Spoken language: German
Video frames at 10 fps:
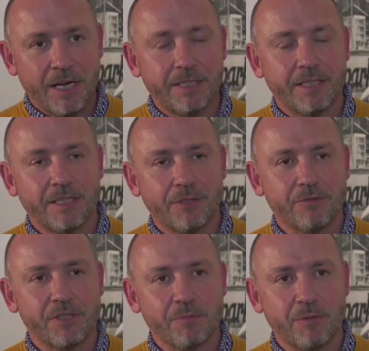hat er dann
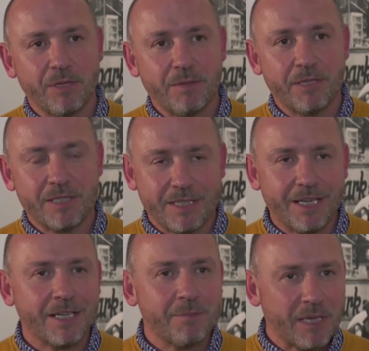oft das Problem, dass er
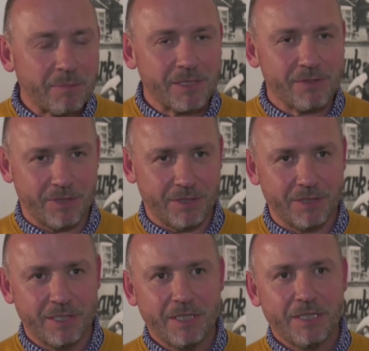da keinen Parkplatz findet.